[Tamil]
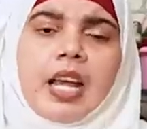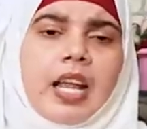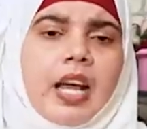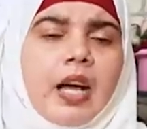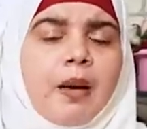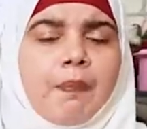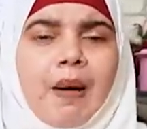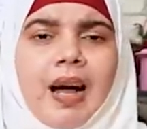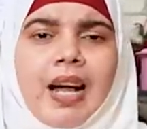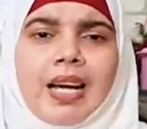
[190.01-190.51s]

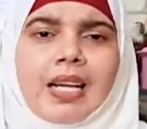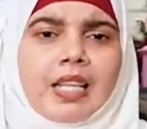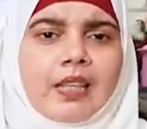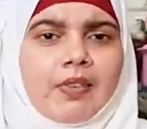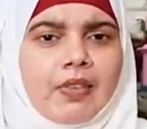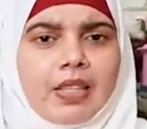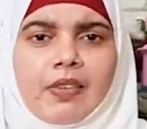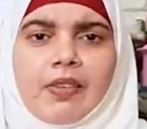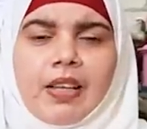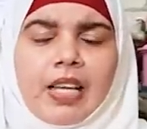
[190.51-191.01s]
நாங்கள்
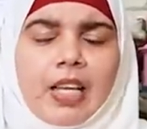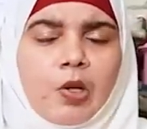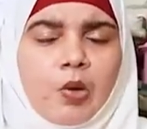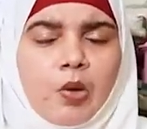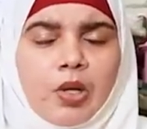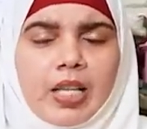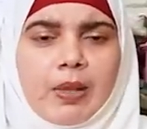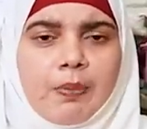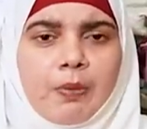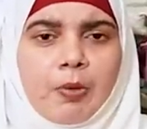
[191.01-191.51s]
பானுக்கு வந்து விலை
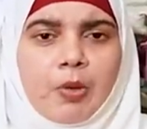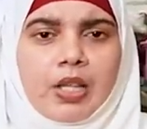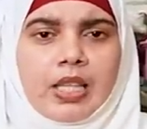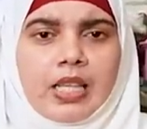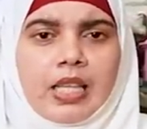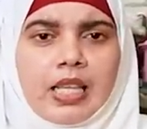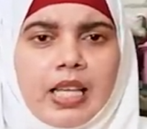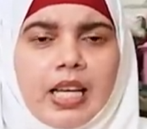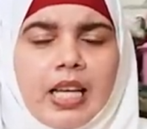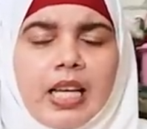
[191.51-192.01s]
குறைக்க
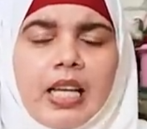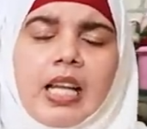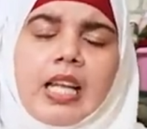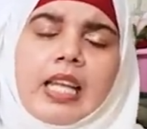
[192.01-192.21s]
போகிறதில்ல